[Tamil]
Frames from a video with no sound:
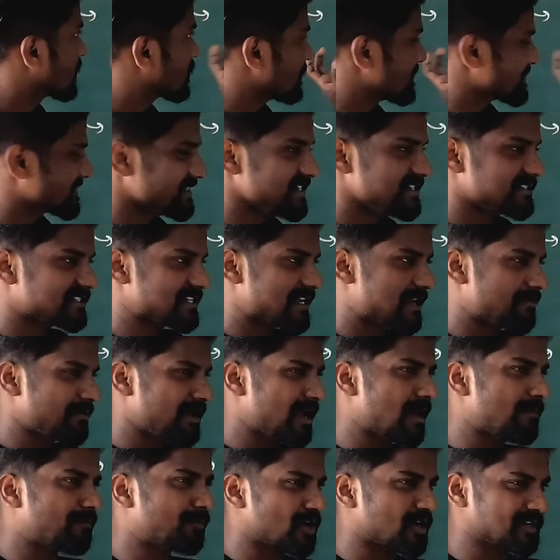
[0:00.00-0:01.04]
கொஸ்டின்ஸ்
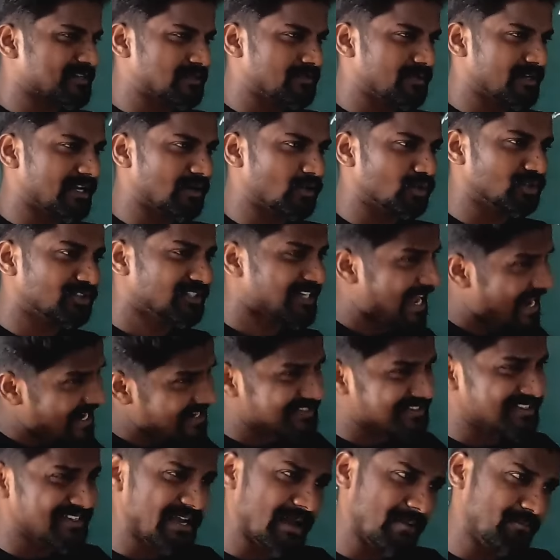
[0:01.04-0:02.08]
எல்லாமே அப்ராக்சிமேட்டாக கொடுத்துட்டு
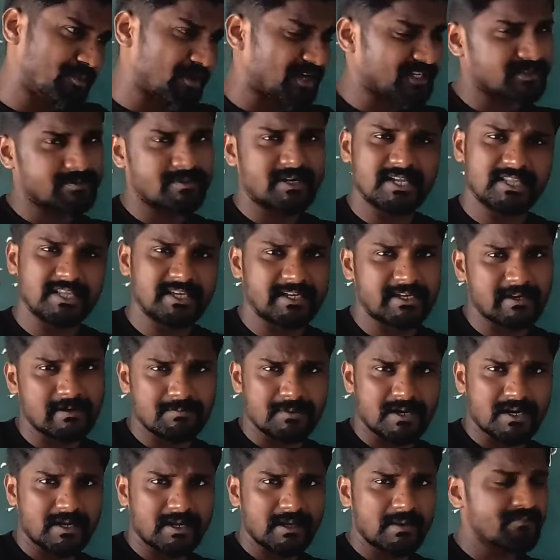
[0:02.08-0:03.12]
ஆன்சரே அப்ராக்சிமேட்டாக தான்
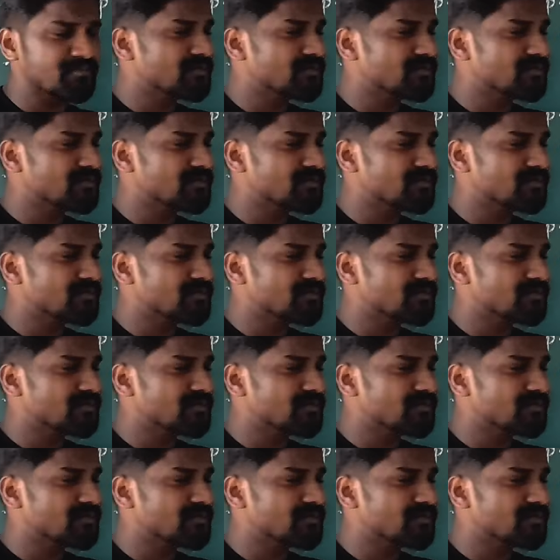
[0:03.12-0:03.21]
கேட்பாங்க